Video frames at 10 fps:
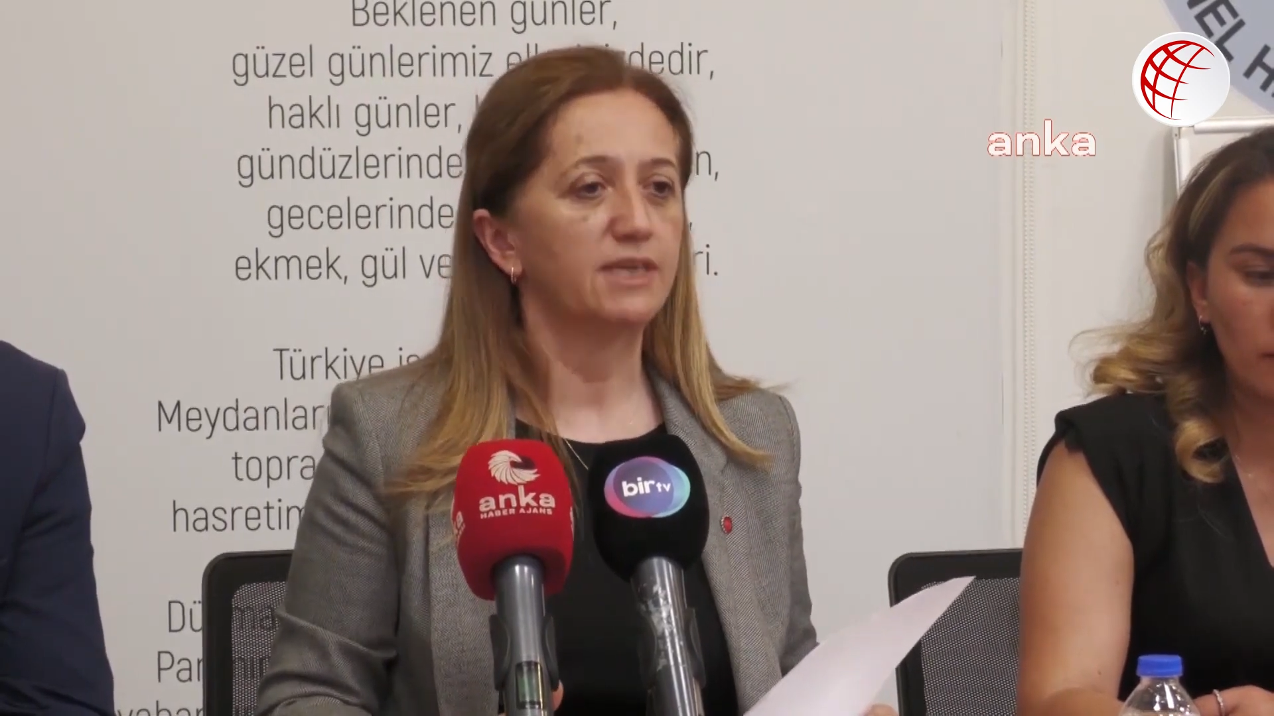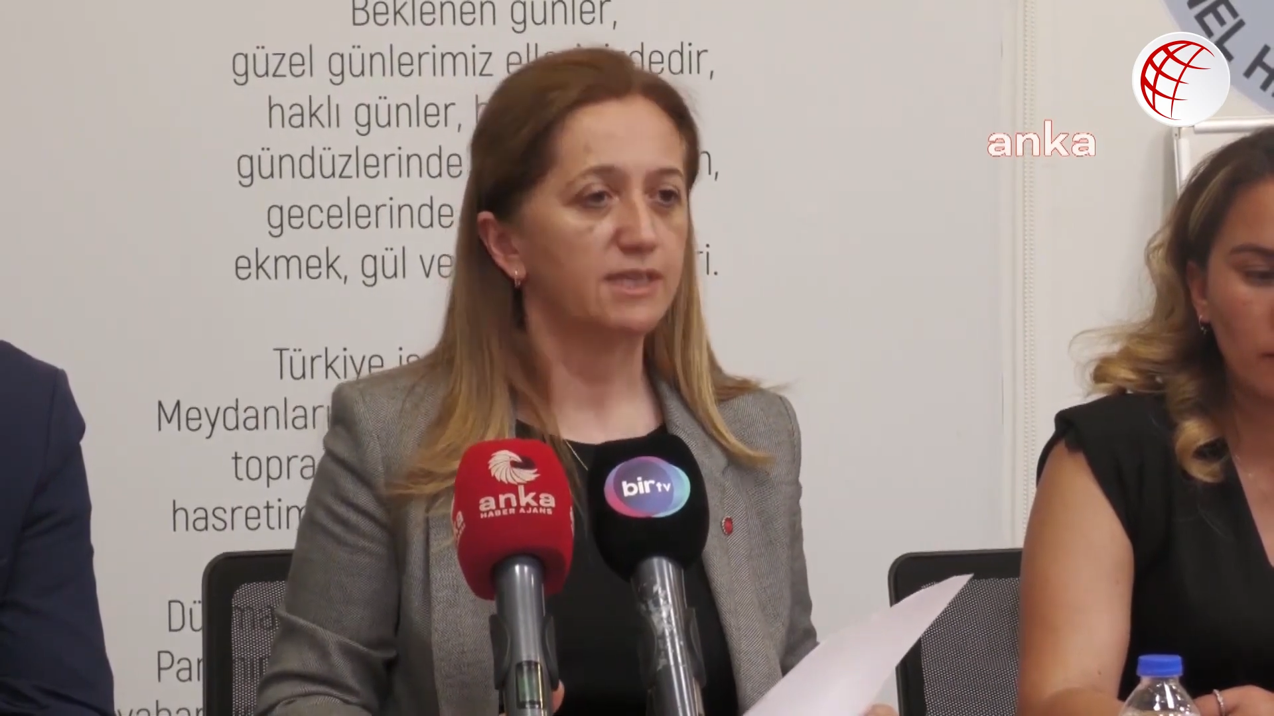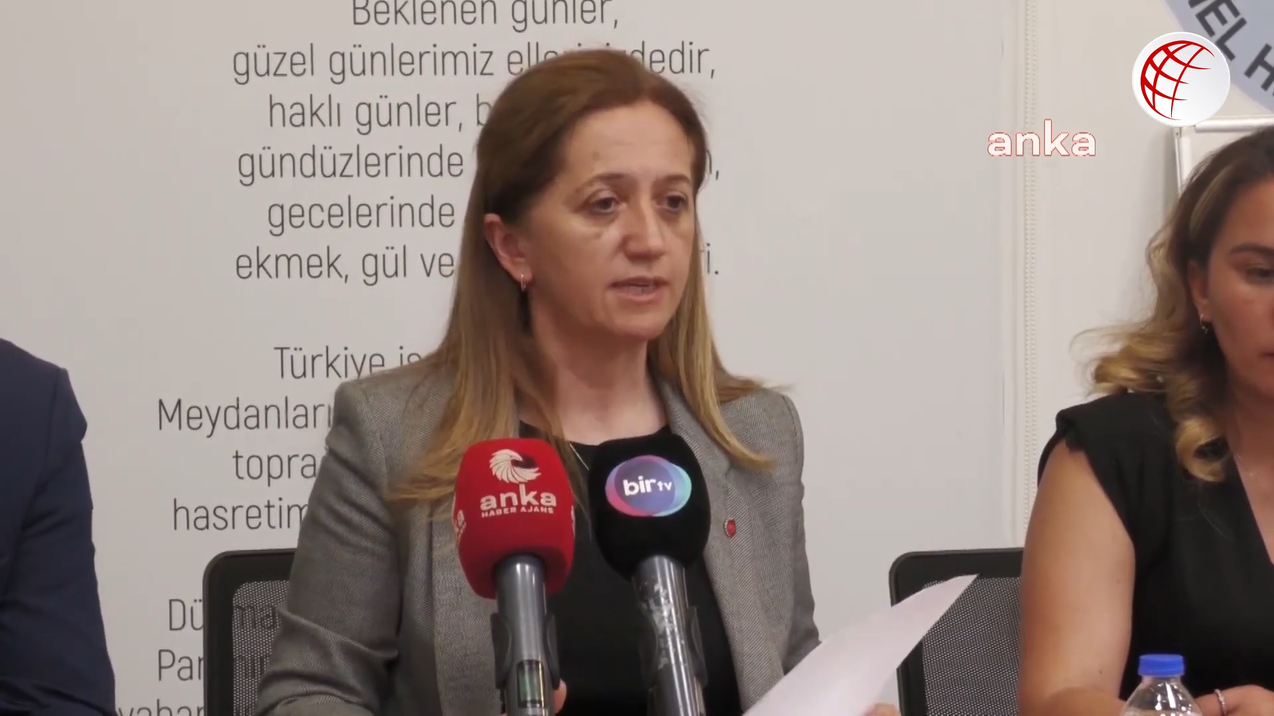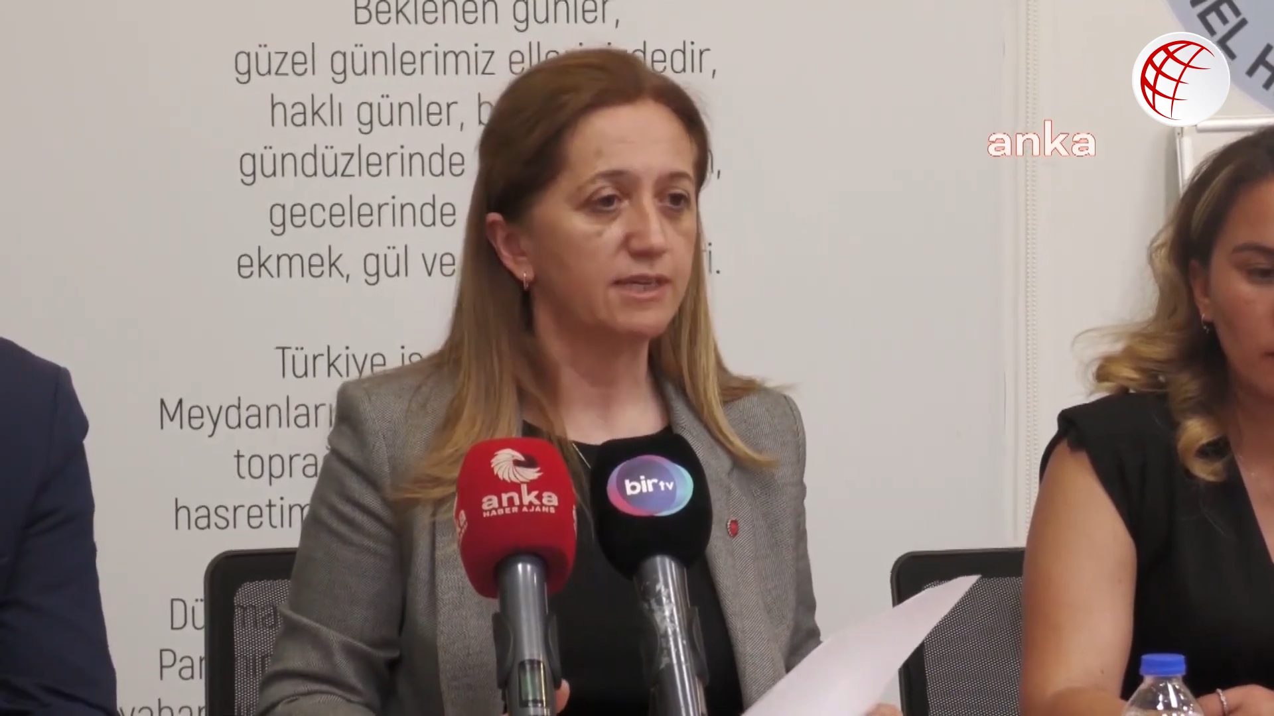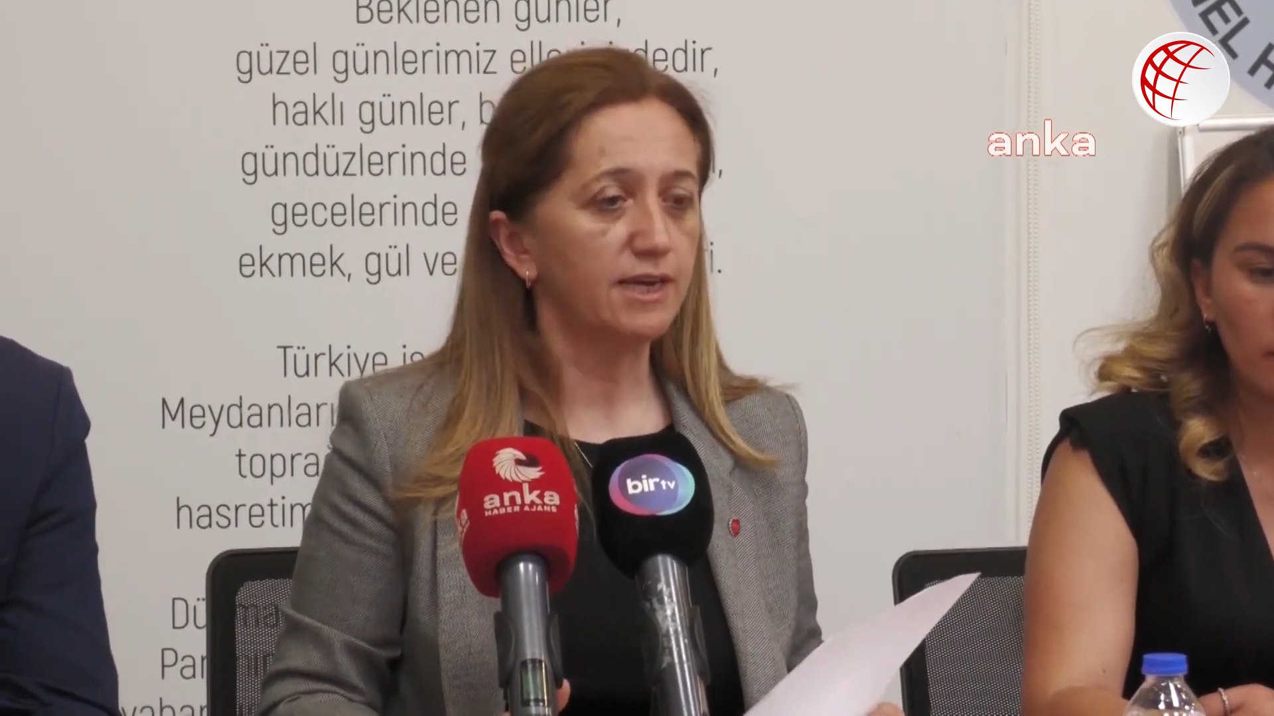
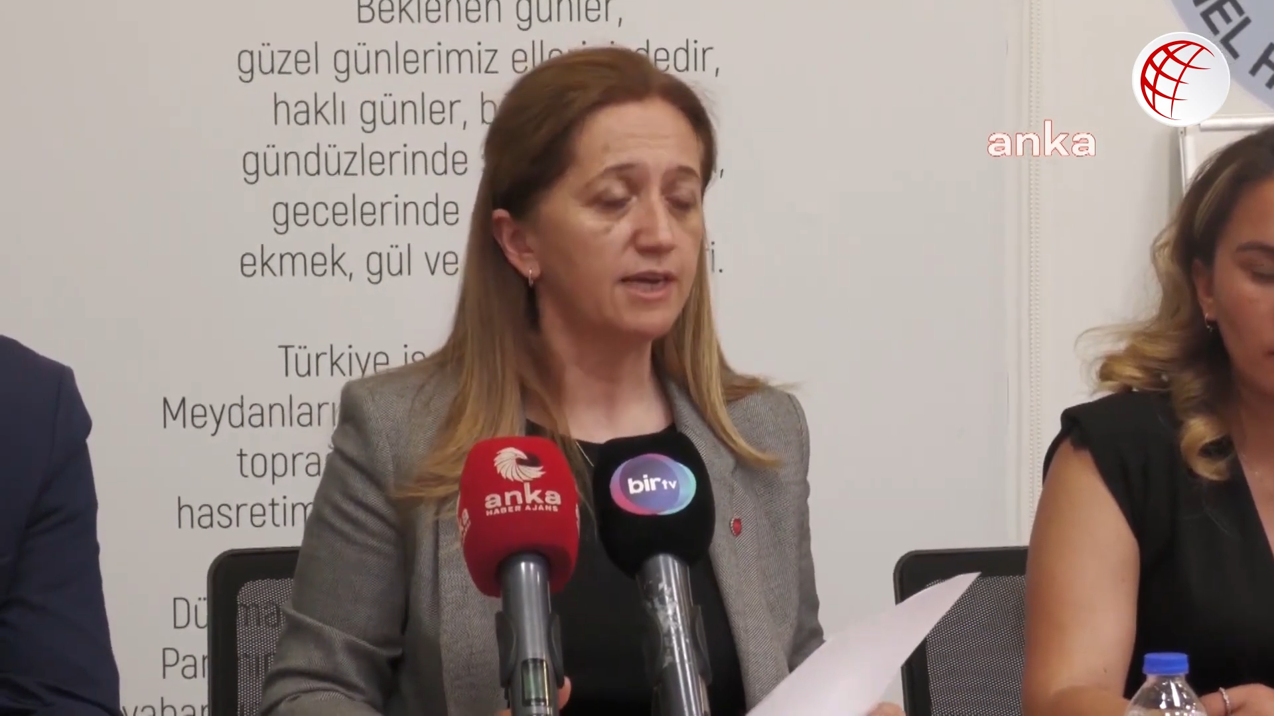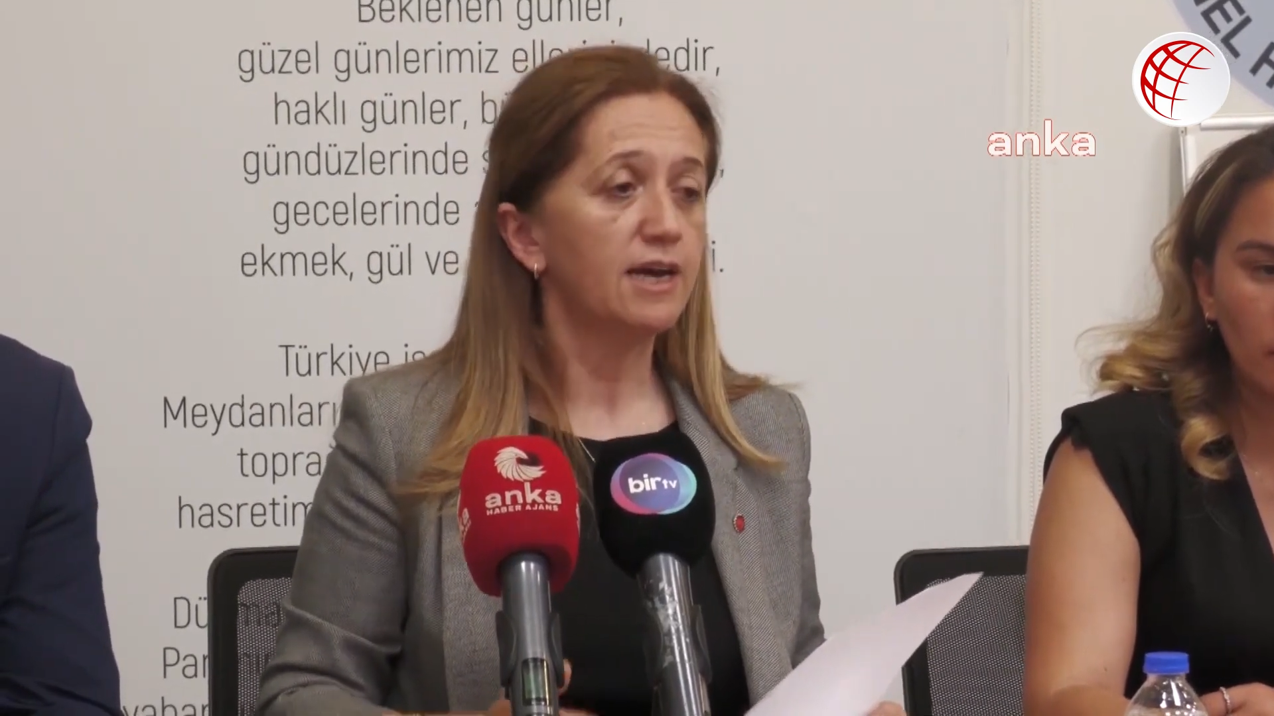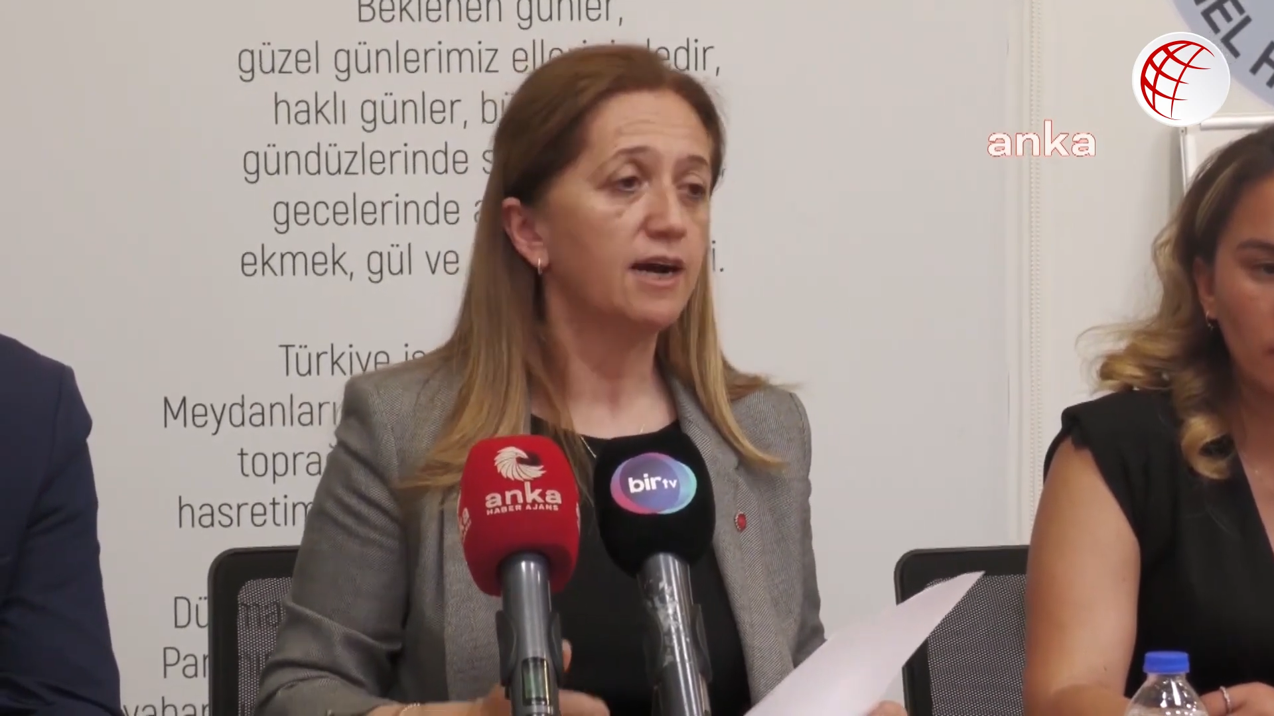giderek